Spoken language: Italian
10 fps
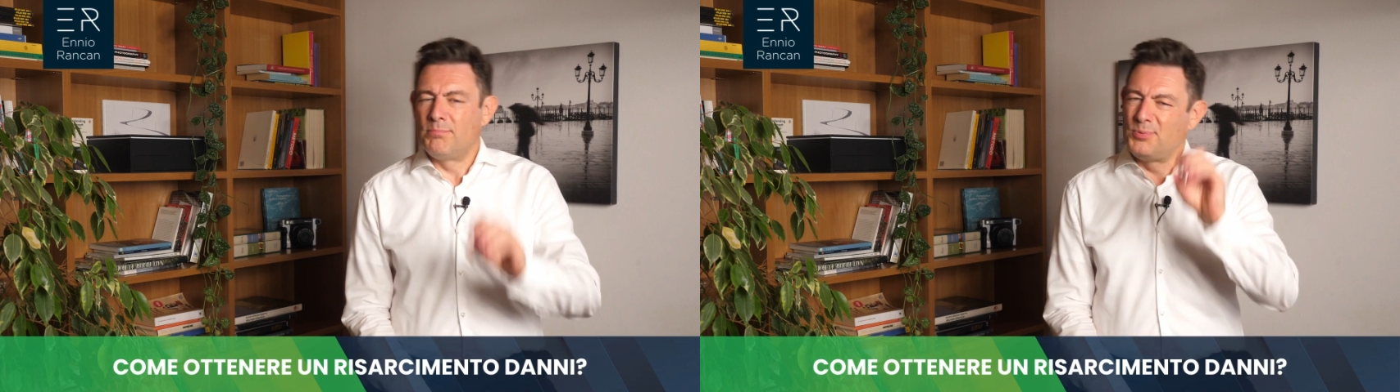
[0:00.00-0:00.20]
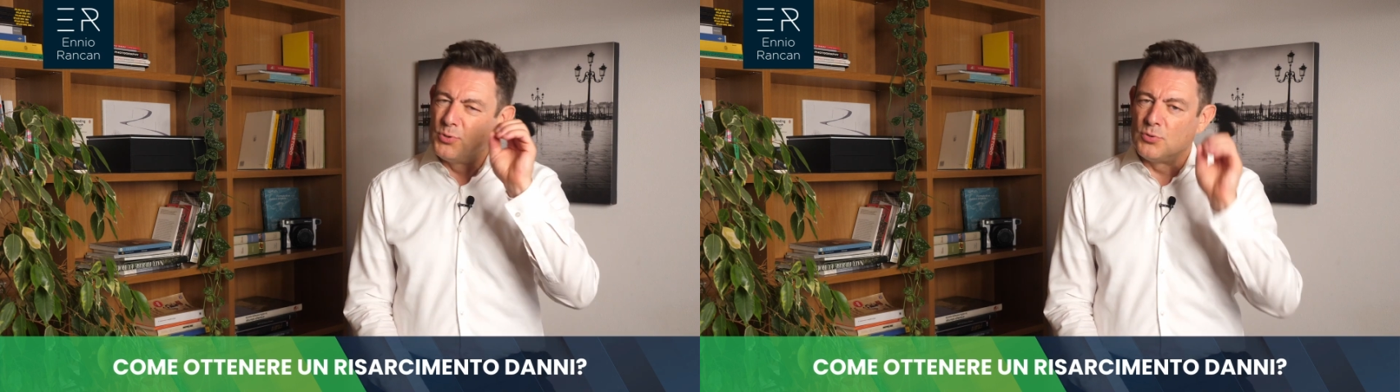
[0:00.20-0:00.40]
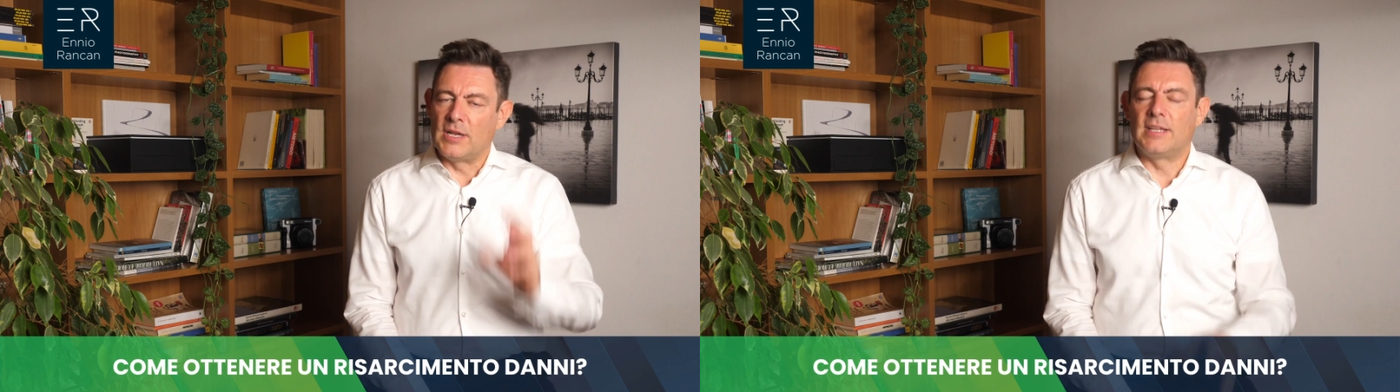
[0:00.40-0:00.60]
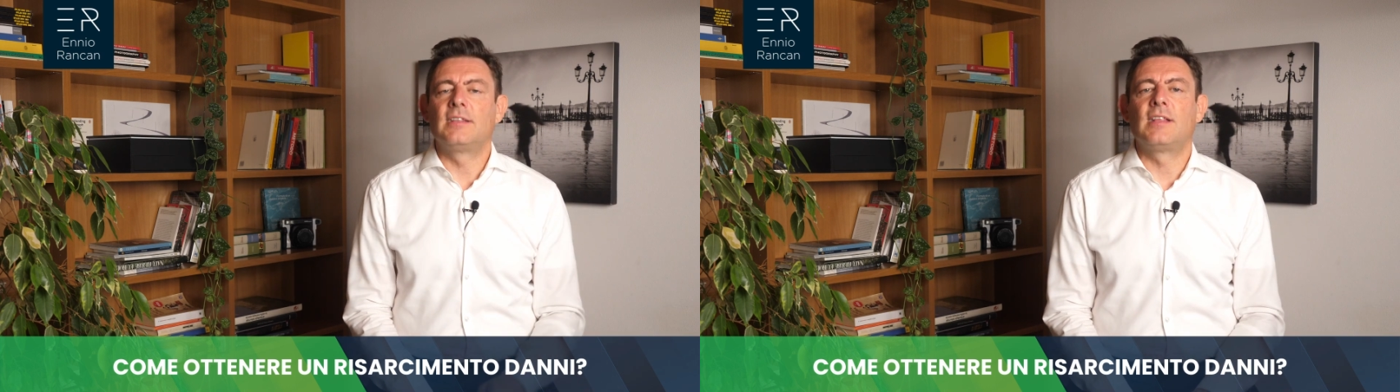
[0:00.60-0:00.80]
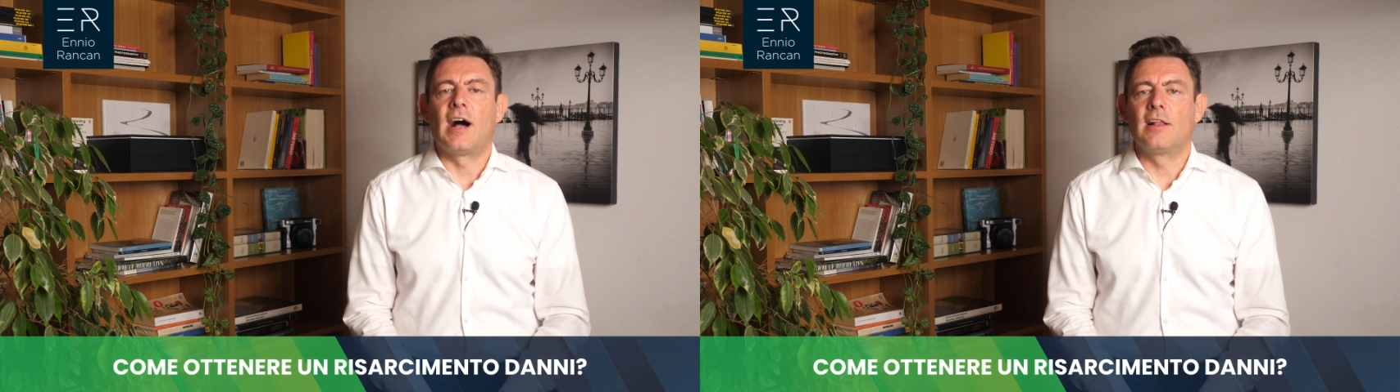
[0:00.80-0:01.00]
più nel
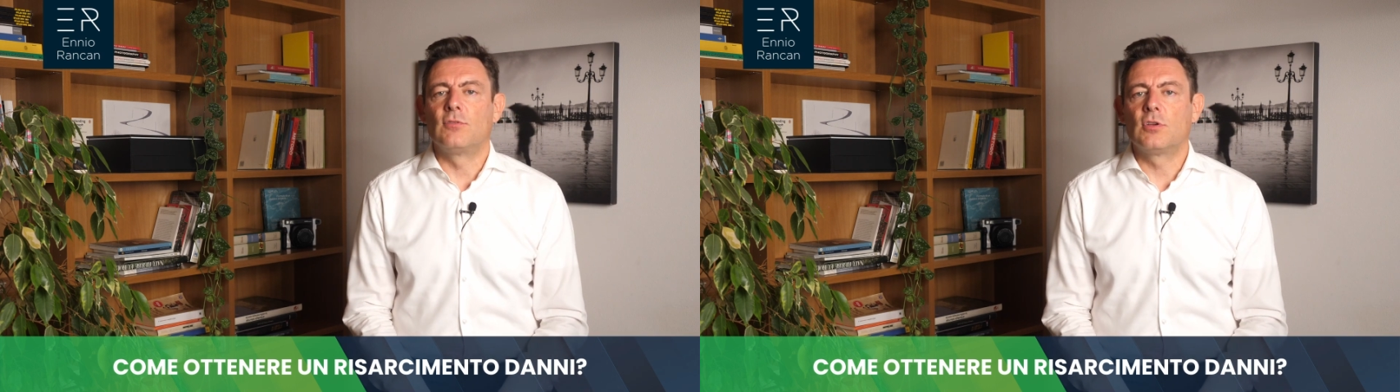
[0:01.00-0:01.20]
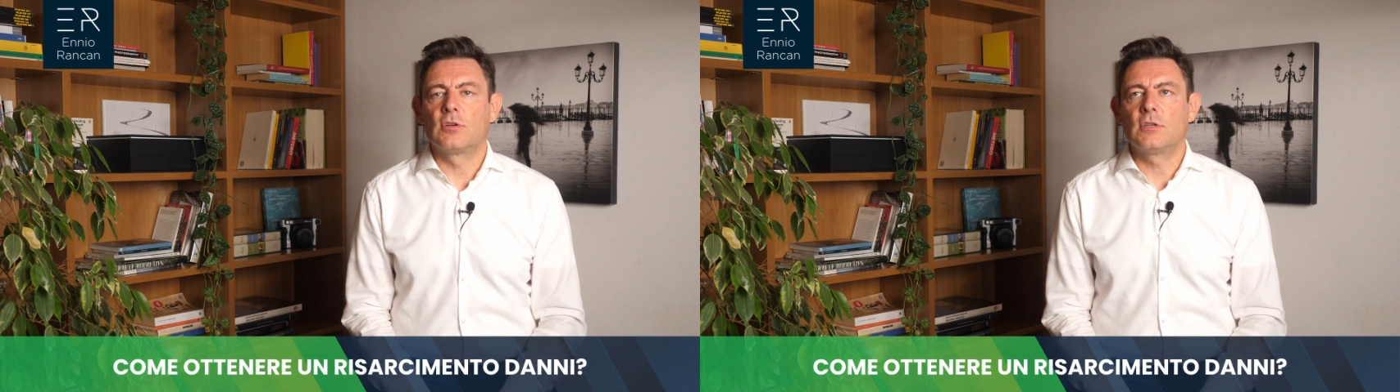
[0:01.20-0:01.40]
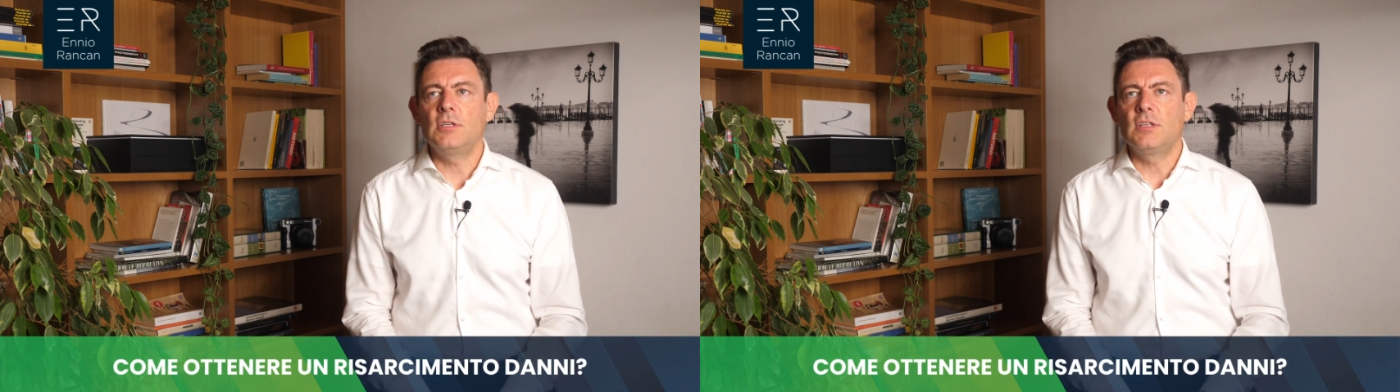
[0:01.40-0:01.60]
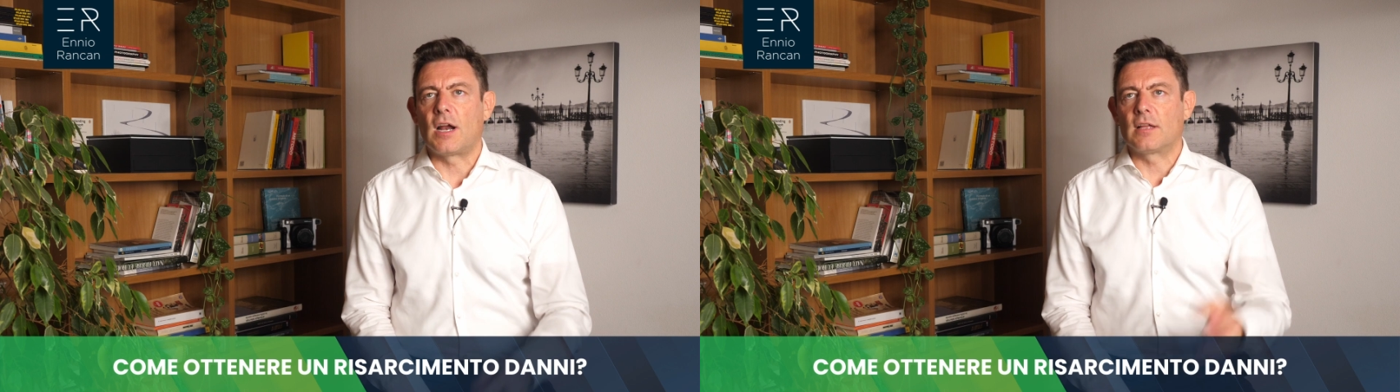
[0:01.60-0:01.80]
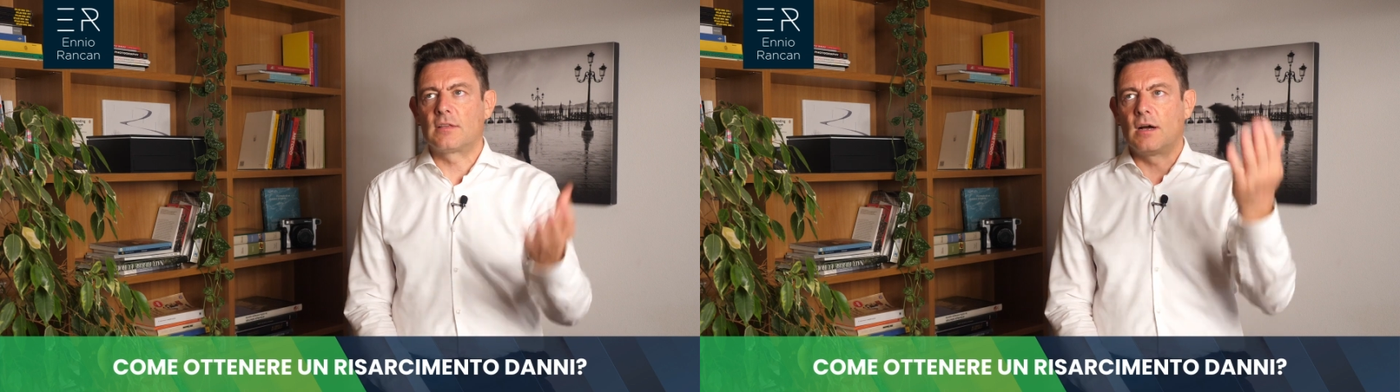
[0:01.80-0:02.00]
dettaglio di cosa si
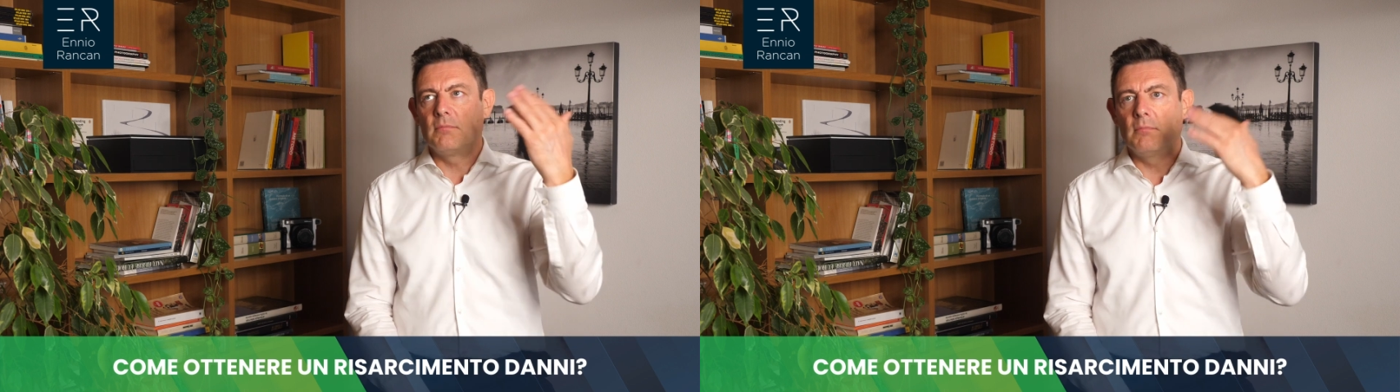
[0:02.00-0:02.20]
tratta,